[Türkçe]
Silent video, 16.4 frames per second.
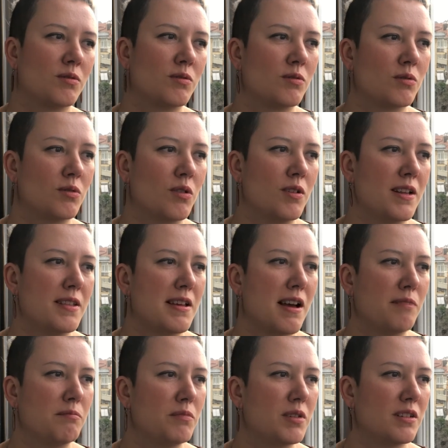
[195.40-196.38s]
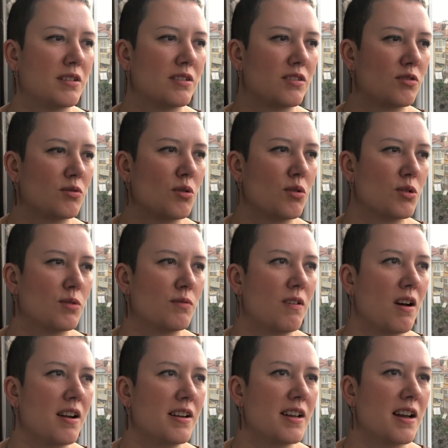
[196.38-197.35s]
söylenen bir
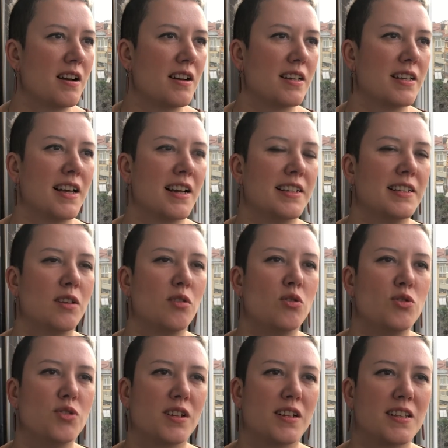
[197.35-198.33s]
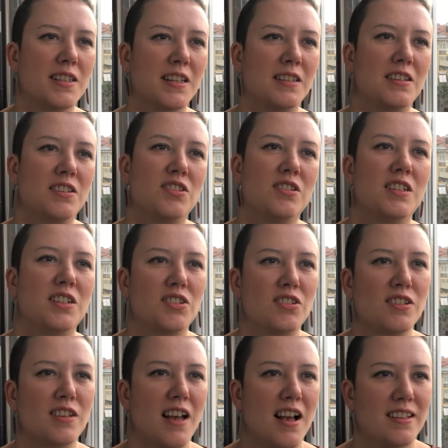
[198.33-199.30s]
söz var ya yani önce gazeteciler
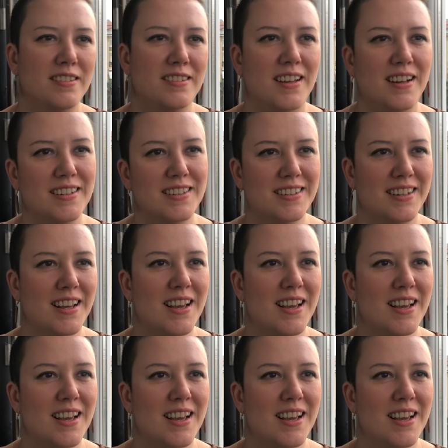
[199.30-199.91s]
için geldiler.